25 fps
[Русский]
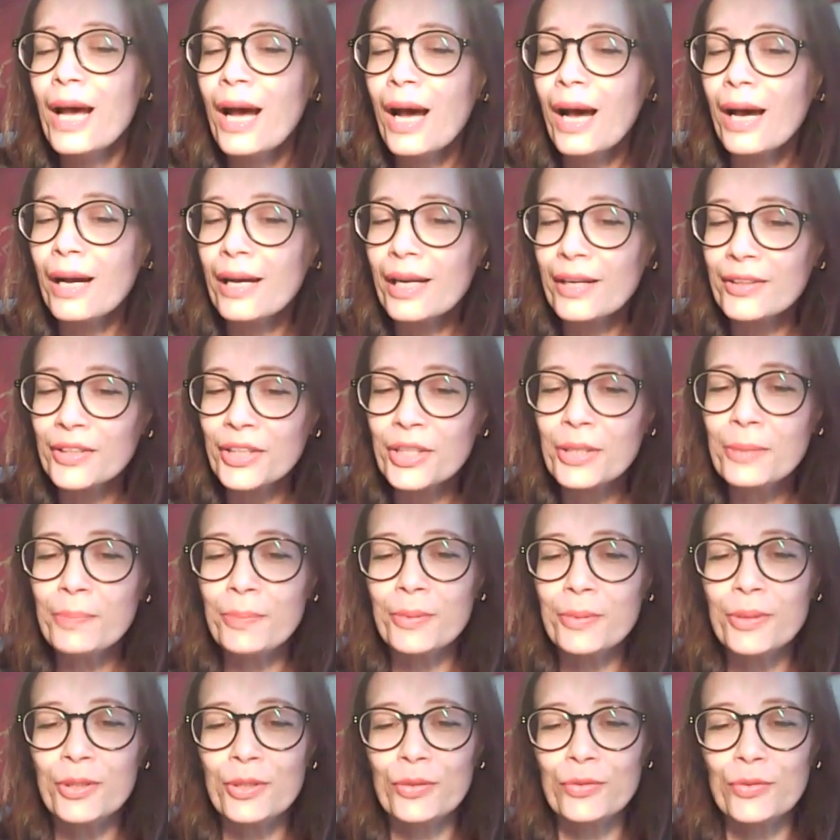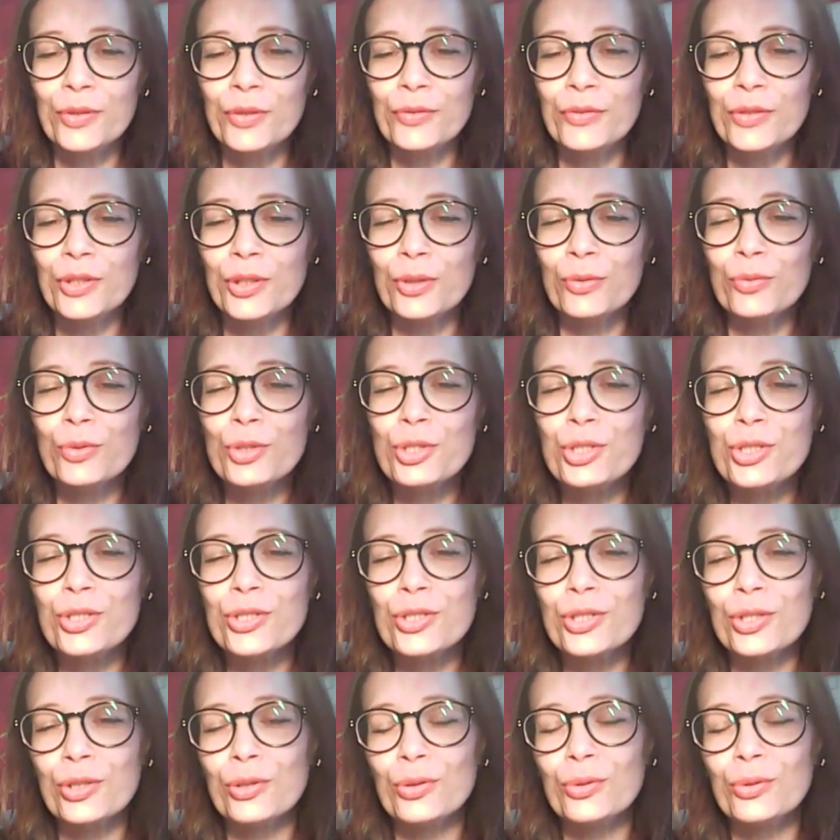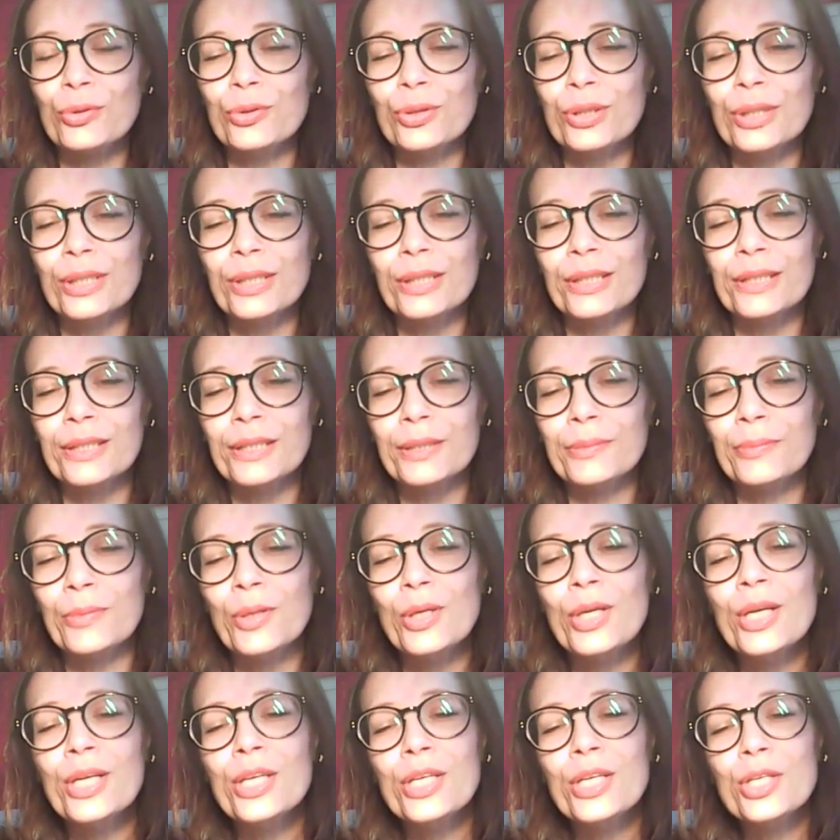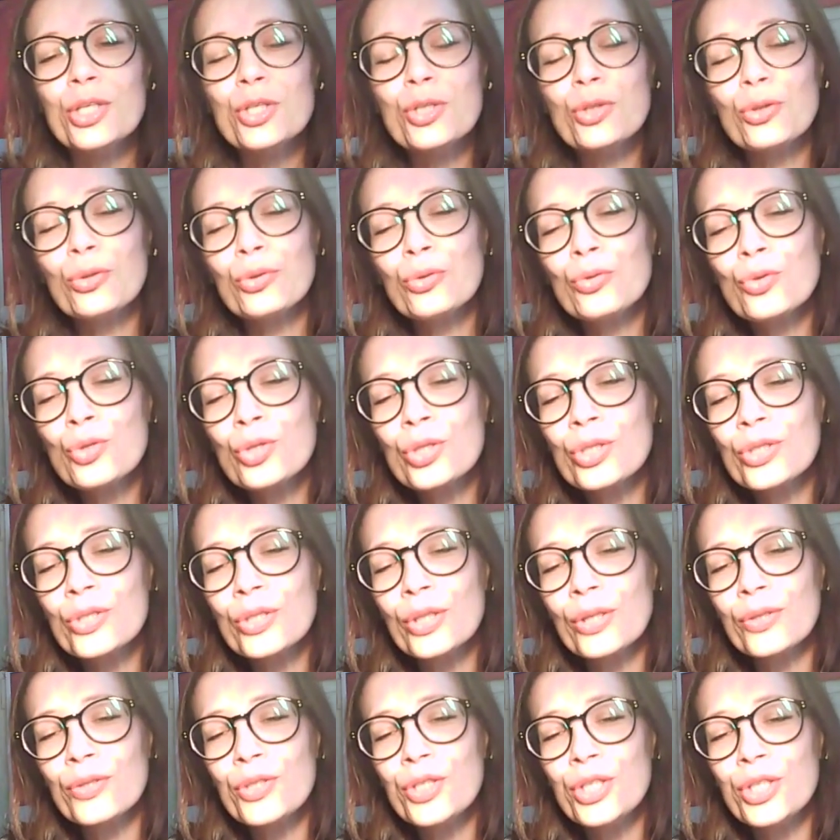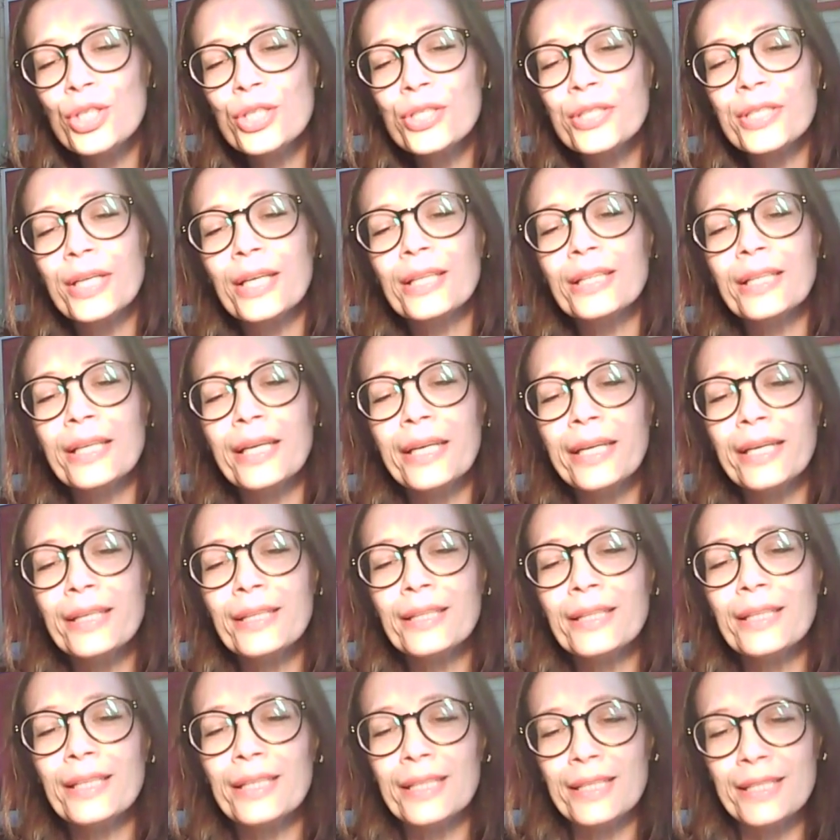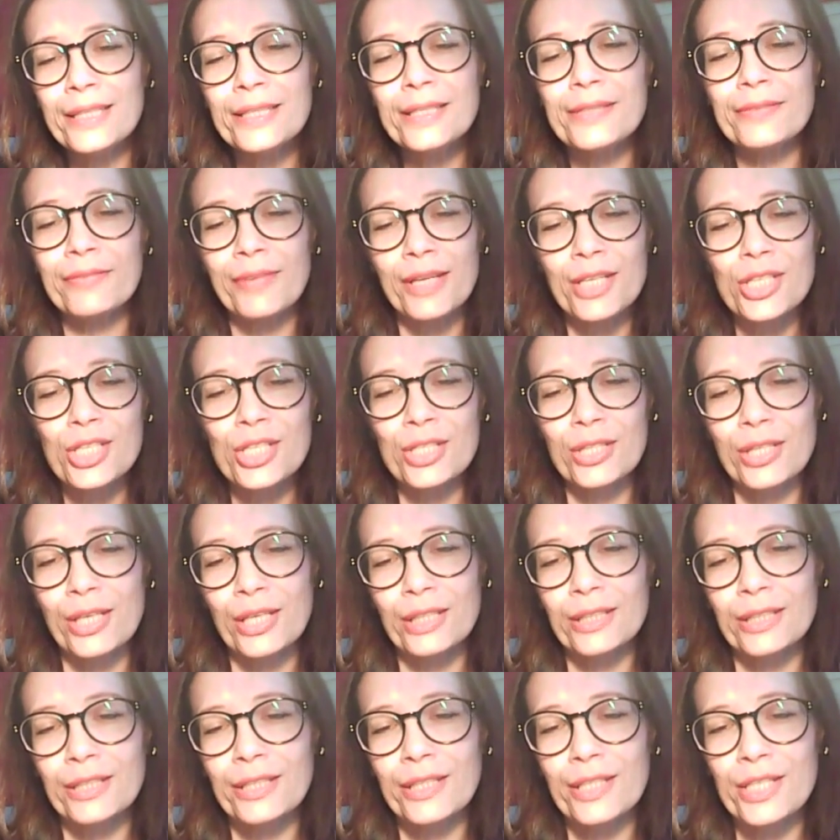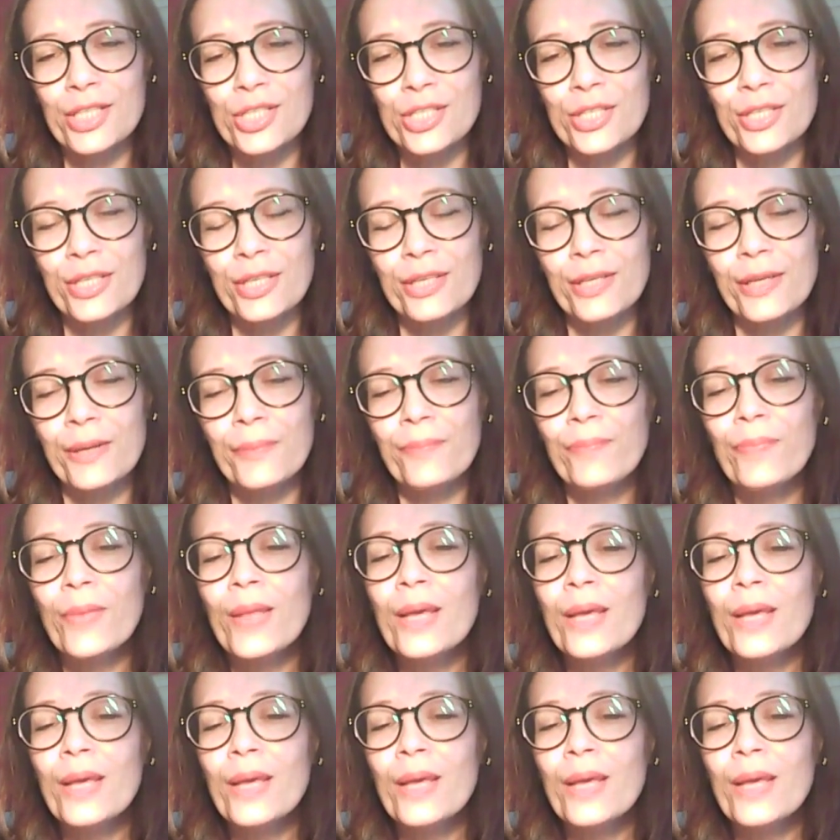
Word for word: а какие периоды вы не очень склонны к этому, и что нужно исключить конкретно из вашей даты рождения.